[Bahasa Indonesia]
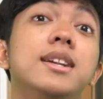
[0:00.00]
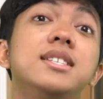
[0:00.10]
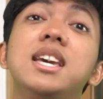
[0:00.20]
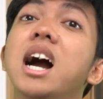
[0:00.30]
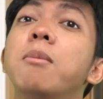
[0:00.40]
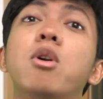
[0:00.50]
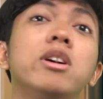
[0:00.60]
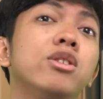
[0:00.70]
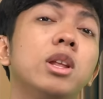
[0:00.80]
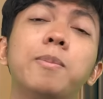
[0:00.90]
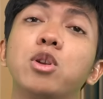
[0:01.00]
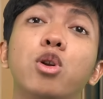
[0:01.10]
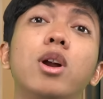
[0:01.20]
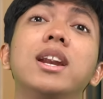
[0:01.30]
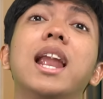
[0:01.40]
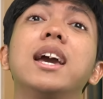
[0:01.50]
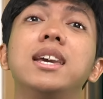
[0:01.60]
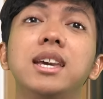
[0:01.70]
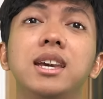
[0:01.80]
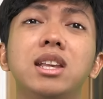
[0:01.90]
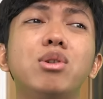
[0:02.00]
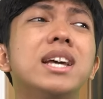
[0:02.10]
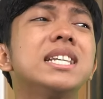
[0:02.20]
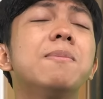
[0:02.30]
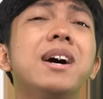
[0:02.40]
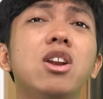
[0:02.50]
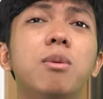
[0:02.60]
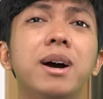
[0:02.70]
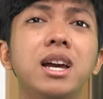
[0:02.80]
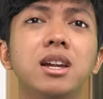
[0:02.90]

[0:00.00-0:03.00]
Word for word: Rizky nggak mau lanjutin perjodohan ini lagi kita udah SMA loh mah